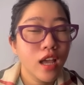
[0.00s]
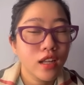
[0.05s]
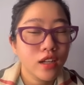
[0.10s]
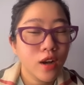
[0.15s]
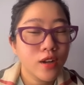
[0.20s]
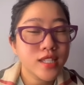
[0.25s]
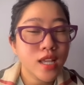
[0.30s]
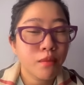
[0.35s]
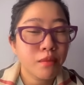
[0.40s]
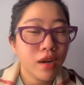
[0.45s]

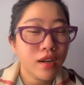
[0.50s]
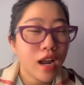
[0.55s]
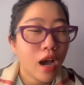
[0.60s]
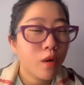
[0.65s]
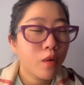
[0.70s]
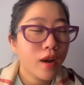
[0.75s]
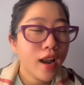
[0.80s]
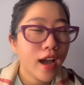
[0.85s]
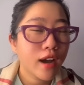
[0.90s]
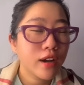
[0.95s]
rồi xong bắt
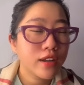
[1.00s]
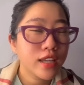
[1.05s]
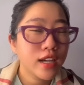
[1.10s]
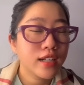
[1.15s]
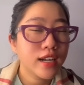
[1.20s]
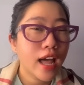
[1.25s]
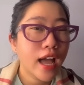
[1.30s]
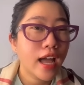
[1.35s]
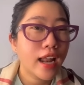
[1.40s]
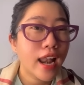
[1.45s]
đầu là coi như
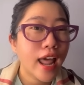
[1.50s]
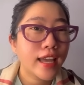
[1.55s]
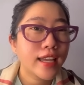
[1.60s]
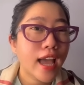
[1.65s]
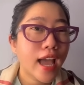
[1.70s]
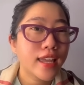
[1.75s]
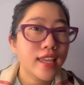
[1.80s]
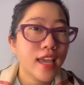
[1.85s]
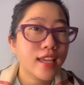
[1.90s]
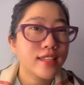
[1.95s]
là la
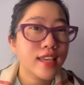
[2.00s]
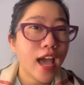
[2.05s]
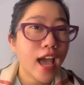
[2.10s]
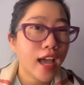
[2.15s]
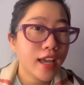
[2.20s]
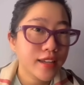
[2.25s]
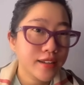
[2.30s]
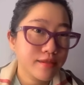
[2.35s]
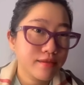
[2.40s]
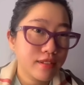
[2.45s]
gai vài
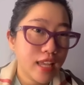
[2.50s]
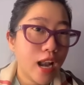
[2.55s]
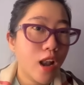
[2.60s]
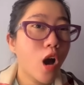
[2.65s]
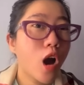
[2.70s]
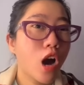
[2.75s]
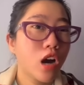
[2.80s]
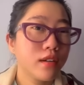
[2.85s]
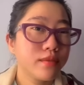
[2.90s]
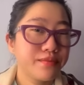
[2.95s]
chai vài
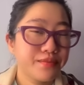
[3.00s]
lon